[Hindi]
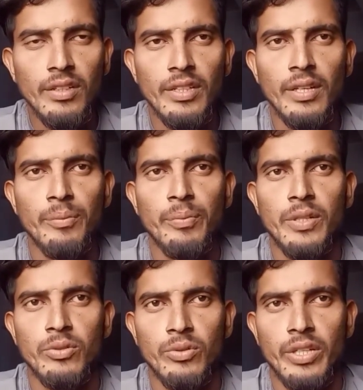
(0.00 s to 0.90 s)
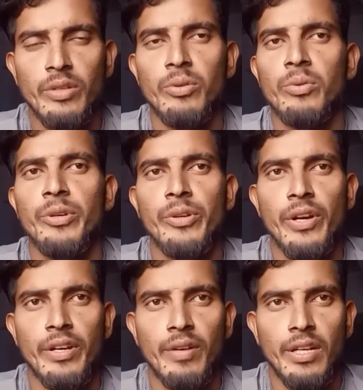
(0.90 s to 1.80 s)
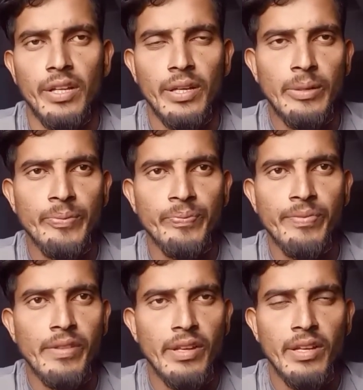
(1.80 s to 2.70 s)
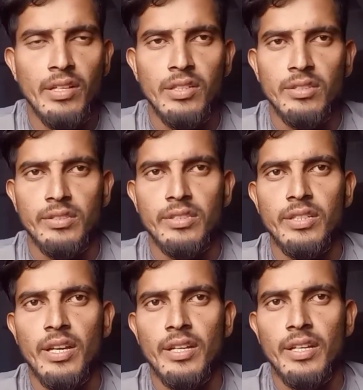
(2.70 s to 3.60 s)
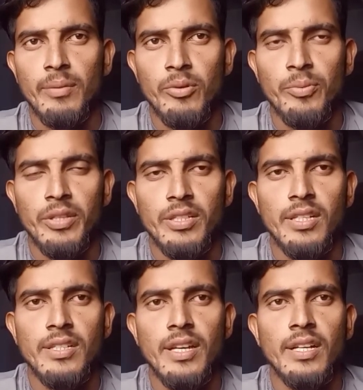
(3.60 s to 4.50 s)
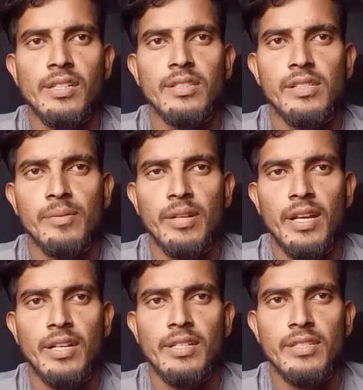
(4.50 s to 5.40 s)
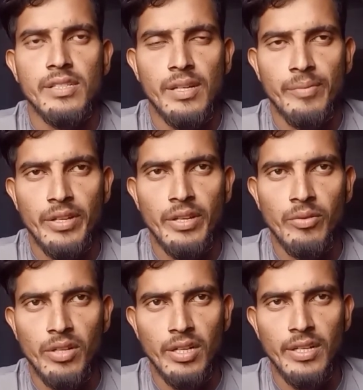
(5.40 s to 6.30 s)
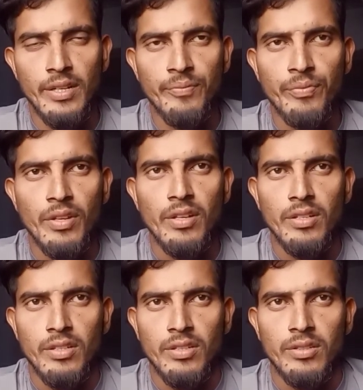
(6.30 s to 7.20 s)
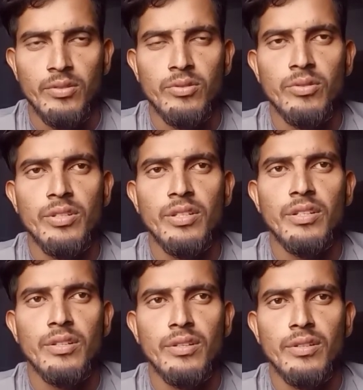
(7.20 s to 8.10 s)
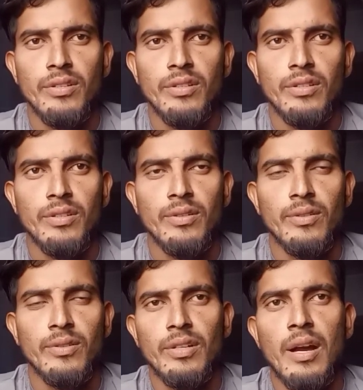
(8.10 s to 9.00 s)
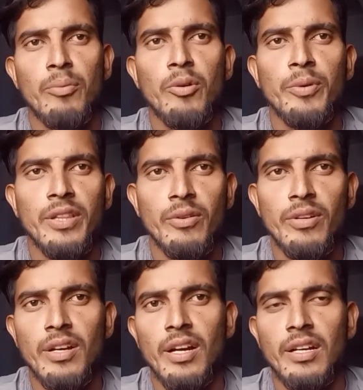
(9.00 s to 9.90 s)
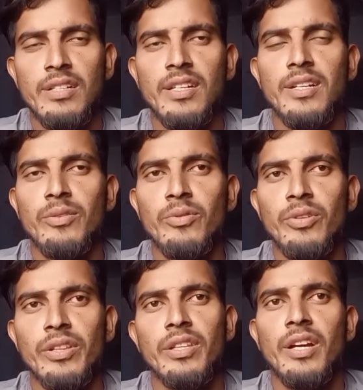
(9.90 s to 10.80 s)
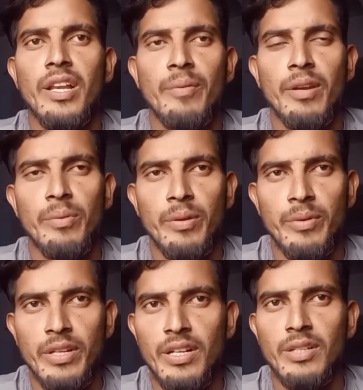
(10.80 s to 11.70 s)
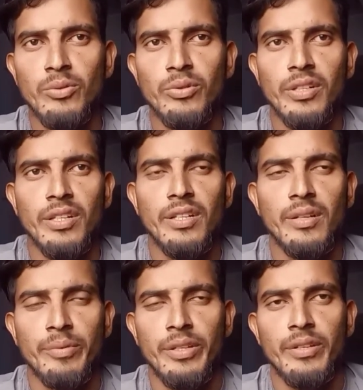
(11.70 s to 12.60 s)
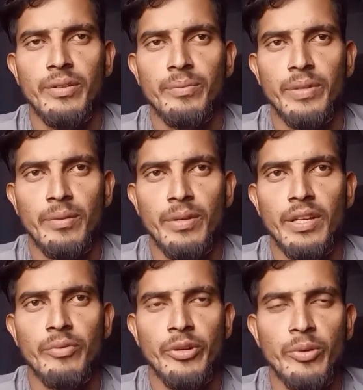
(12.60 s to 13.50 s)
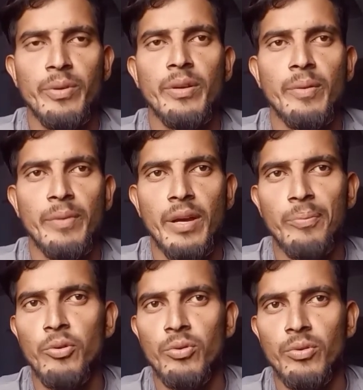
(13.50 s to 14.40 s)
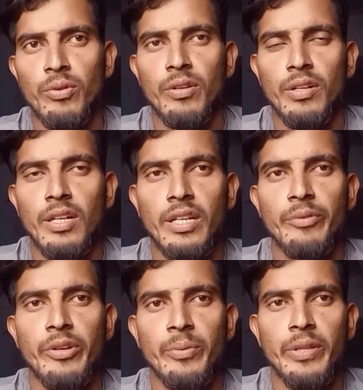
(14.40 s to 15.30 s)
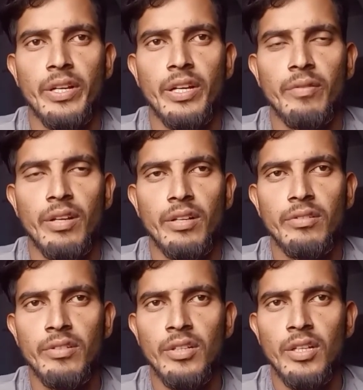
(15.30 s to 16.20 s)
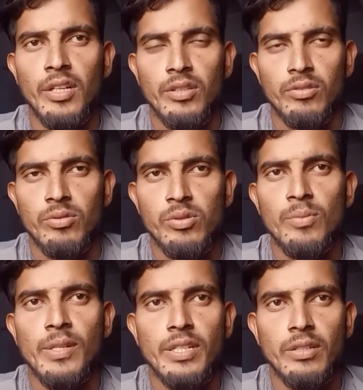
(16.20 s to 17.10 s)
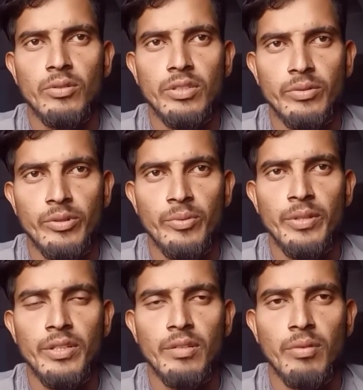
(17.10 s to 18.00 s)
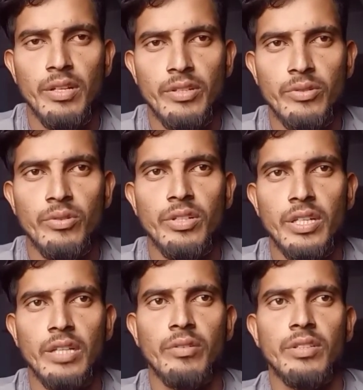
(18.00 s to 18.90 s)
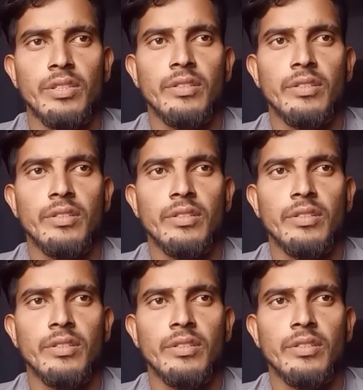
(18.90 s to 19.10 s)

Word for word: यहाँ परसों एक और वीडियो आने वाली है जैसे आएगी आपको पता चल जाएगा जिसने भी लाइक एंड सब्सक्राइब नहीं किया कर लेना दोस्तों आपको पता होगा अगले साल इनको कितनी गालियाँ मिली फिर भी ये कहाँ सुधर रहे अभी फिर भी एक वीडियो भी मैं आपको कल की वीडियो में दिखाने वाला हूँ तो दोस्तों मिलते हैं नेक्स्ट वीडियो में तो जय जोहर जय आदिवासी